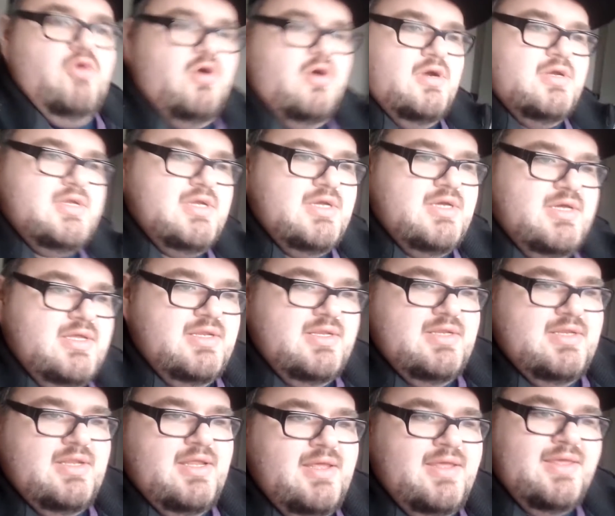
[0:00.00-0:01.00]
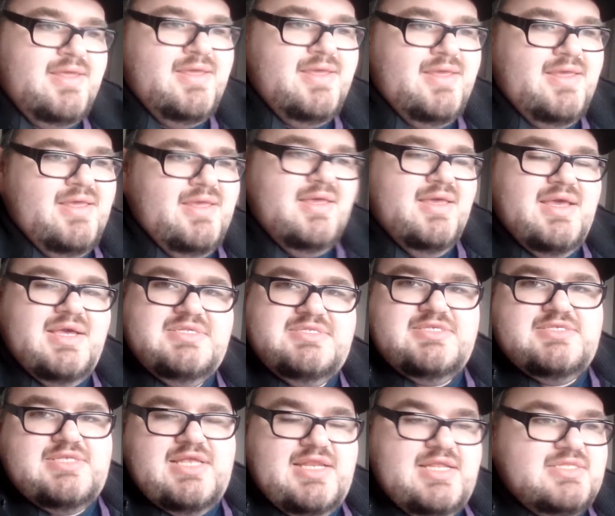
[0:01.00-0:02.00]
Morgen. Es
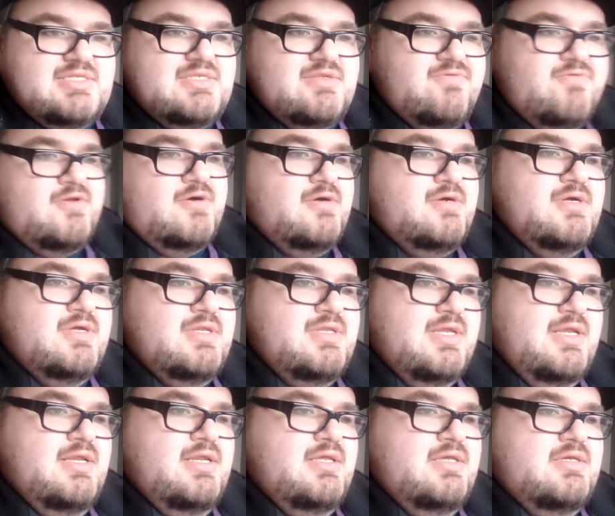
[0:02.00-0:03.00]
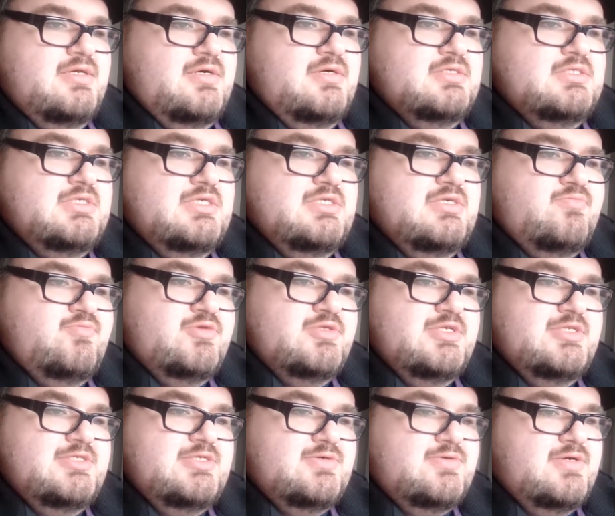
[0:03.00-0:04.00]
ist der letzte Vlog, den ich aus dieser
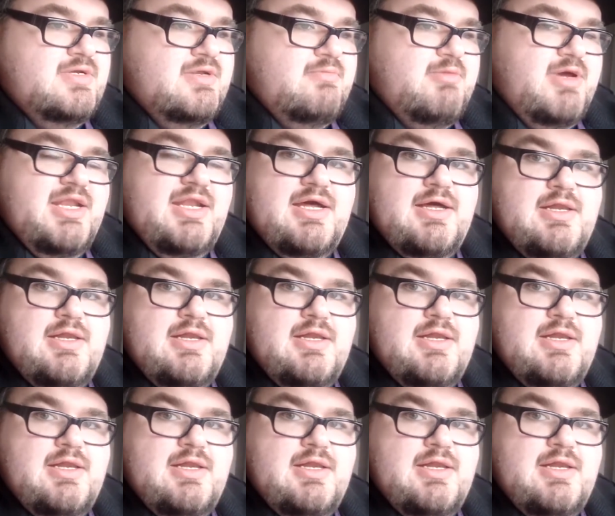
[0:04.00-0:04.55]
Position in meiner